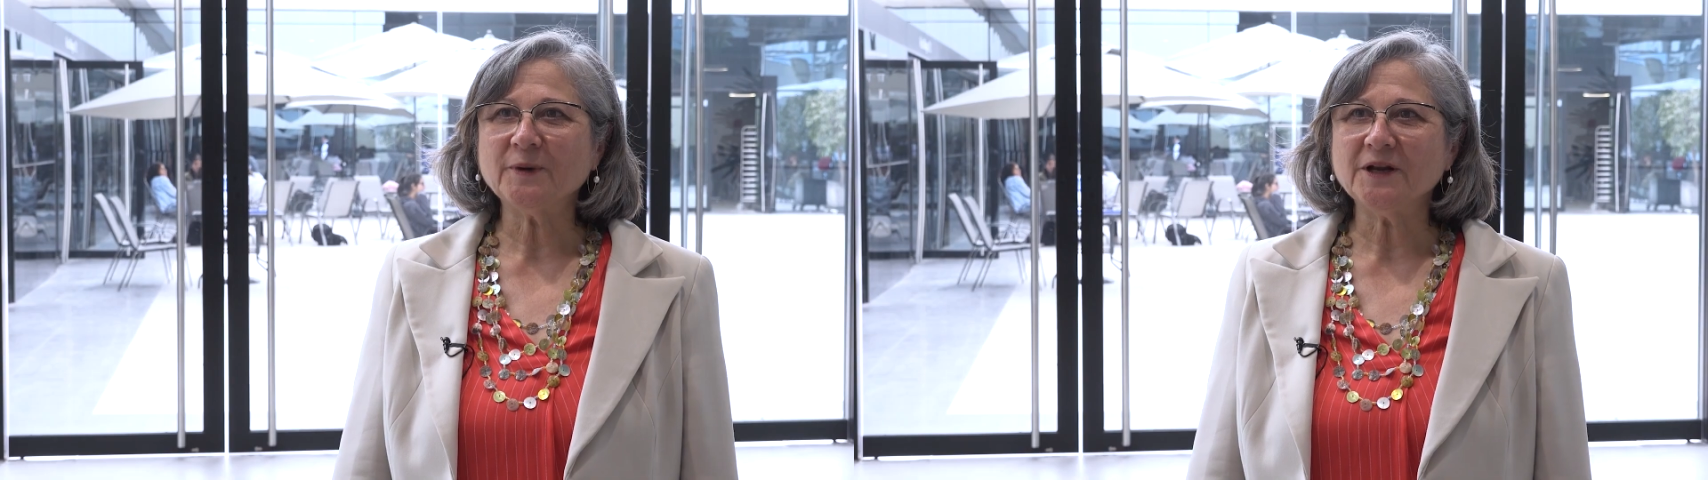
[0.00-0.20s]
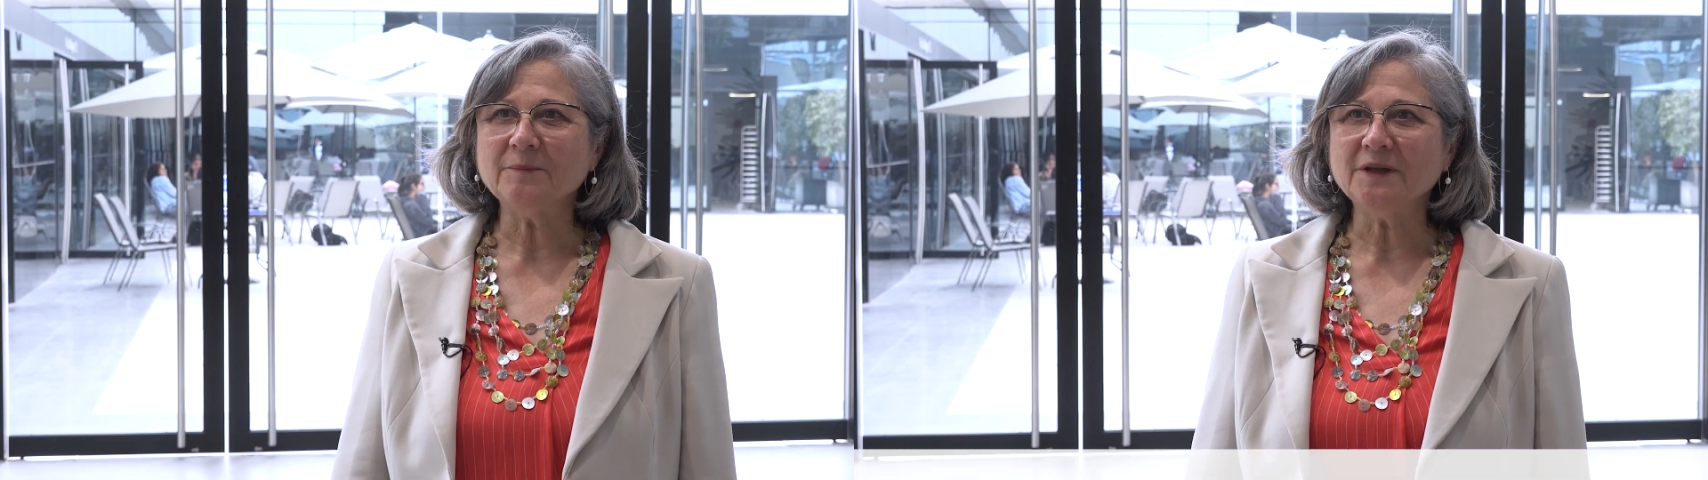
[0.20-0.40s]

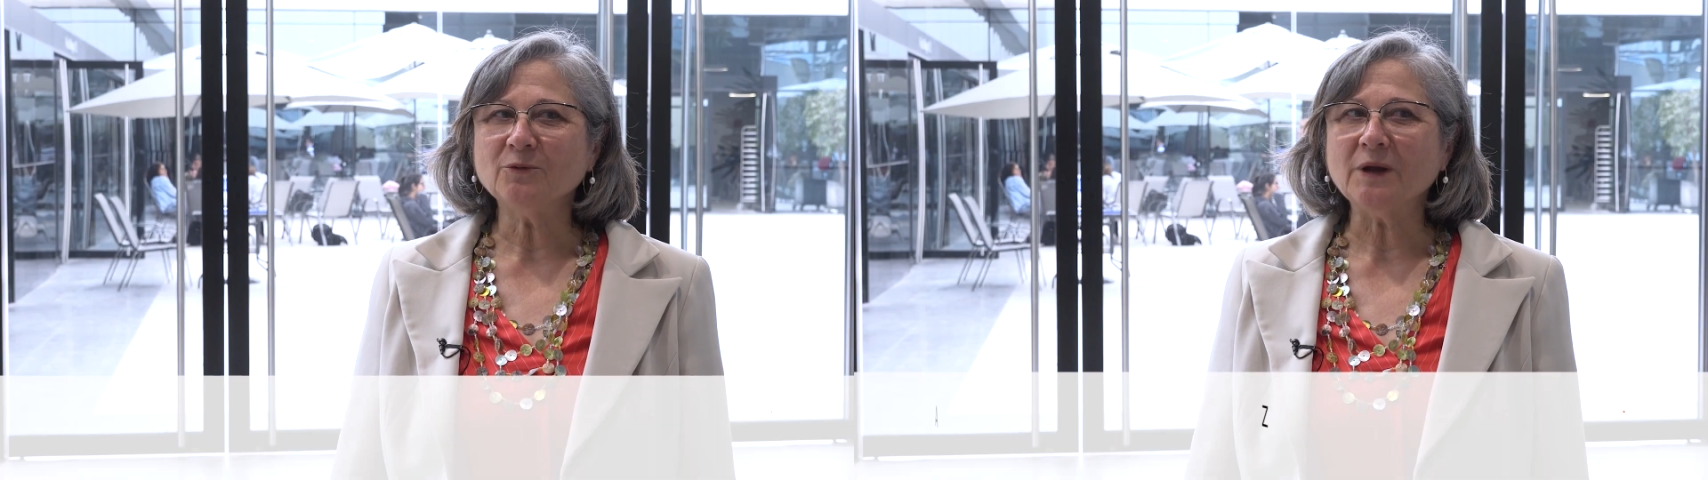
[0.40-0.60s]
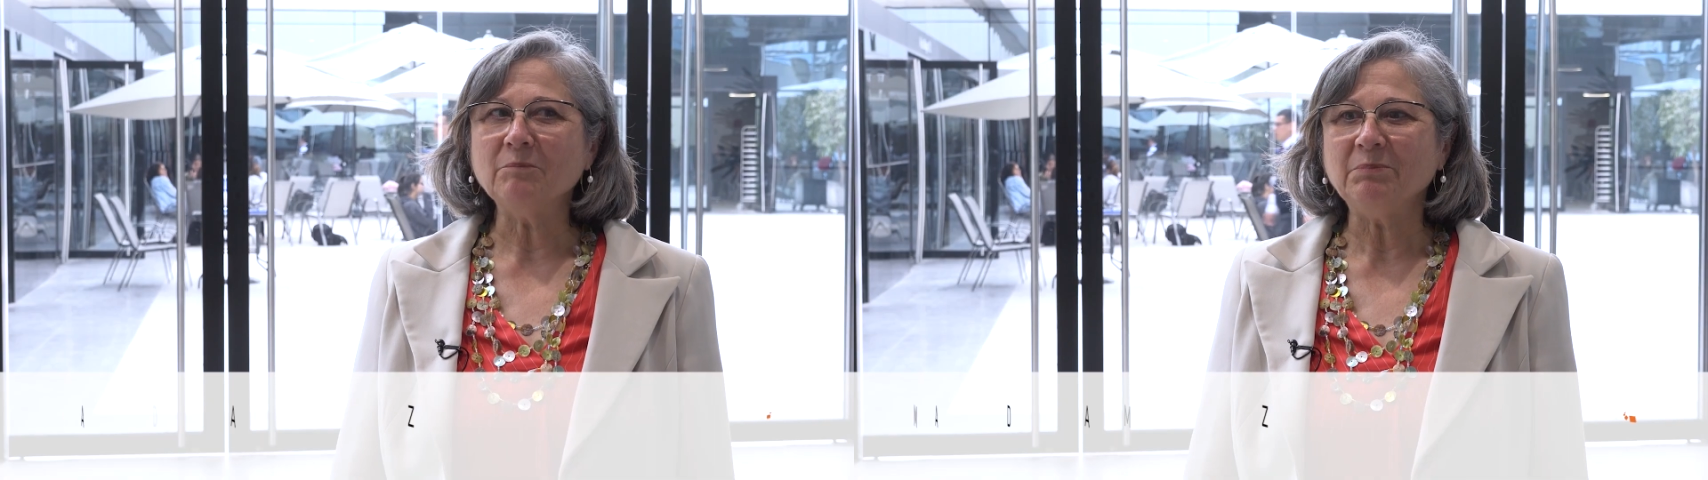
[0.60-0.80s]
para mí una